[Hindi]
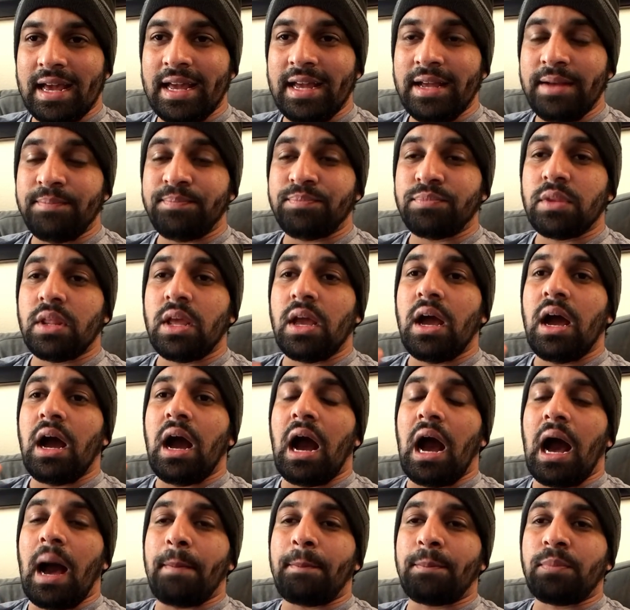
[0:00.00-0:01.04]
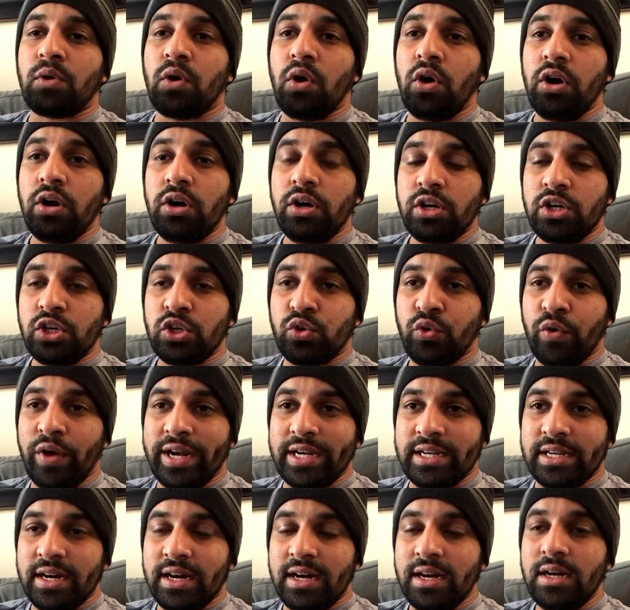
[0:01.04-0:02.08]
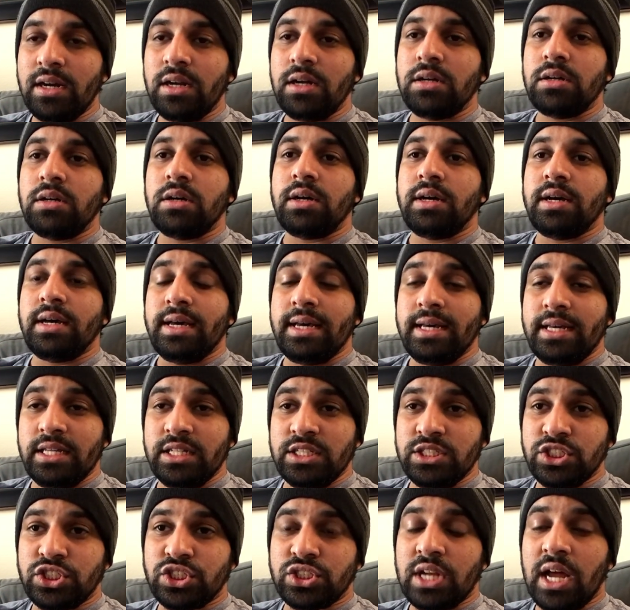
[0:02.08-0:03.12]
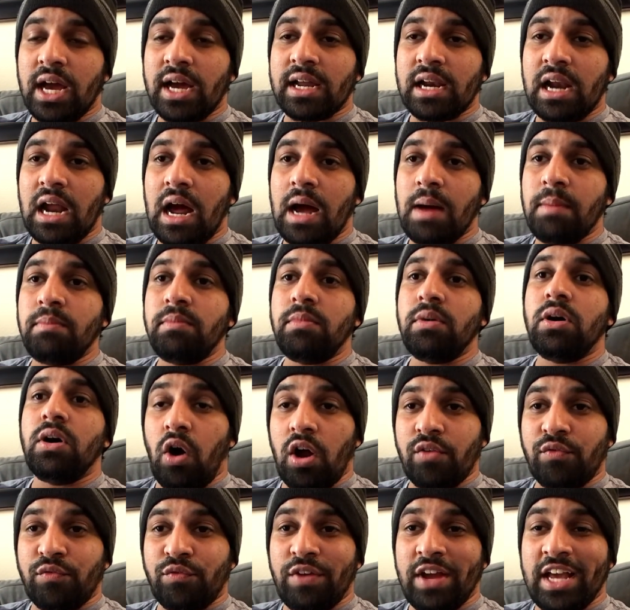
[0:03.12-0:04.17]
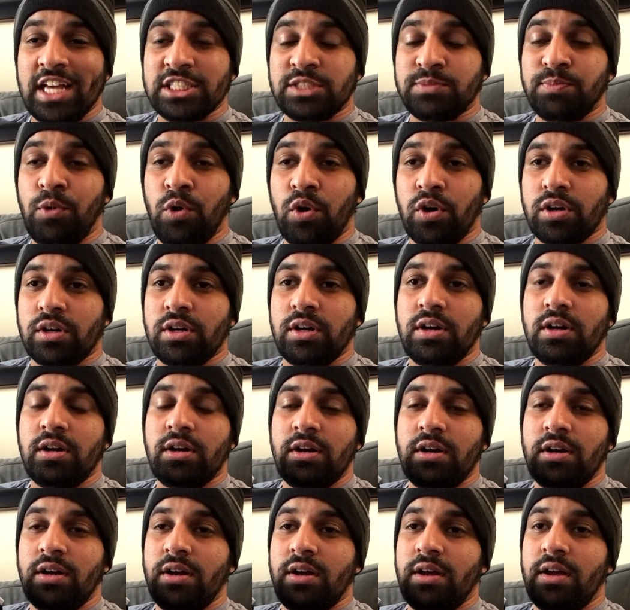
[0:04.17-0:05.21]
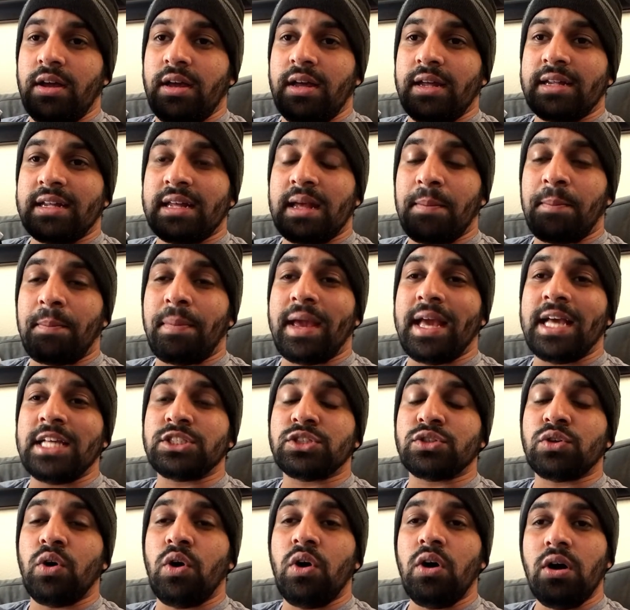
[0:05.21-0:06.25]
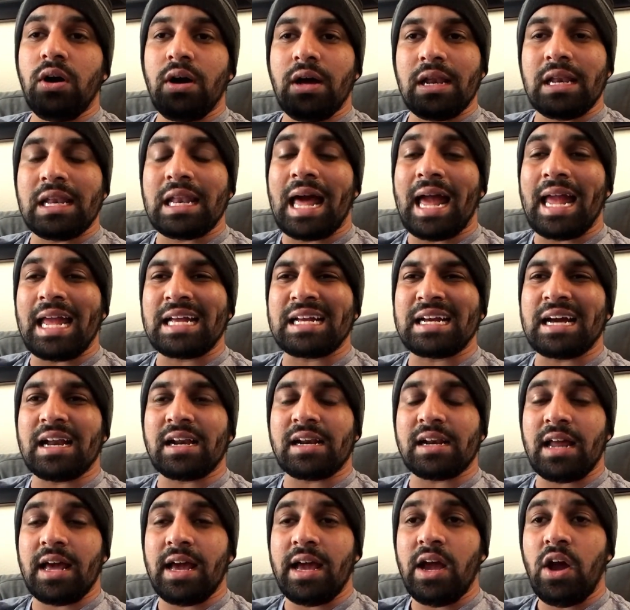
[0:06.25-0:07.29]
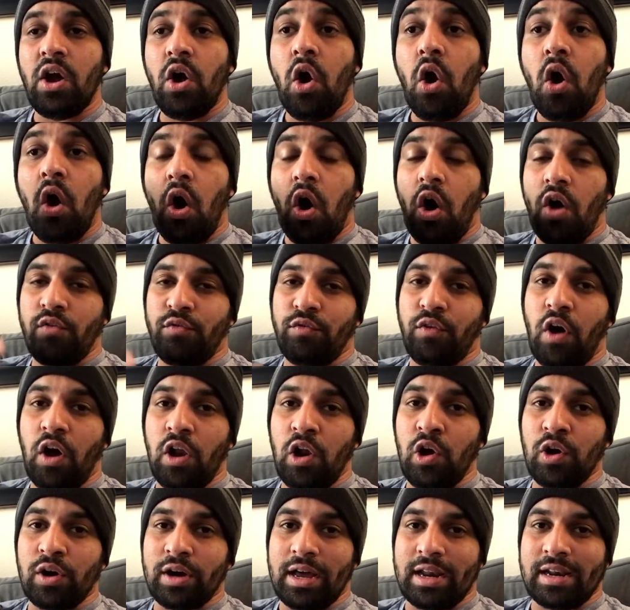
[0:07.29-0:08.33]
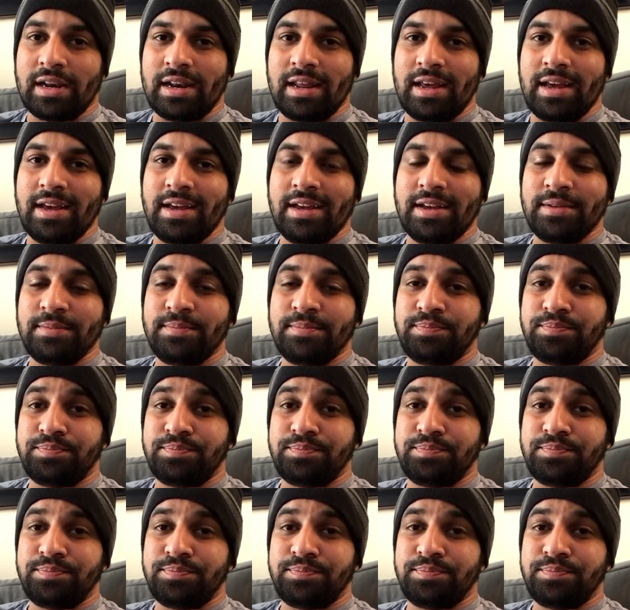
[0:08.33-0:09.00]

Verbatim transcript: है आपको ट्विटर इंस्टाग्राम और फेसबुक के पेज को लाइक करना है और फॉलो करना है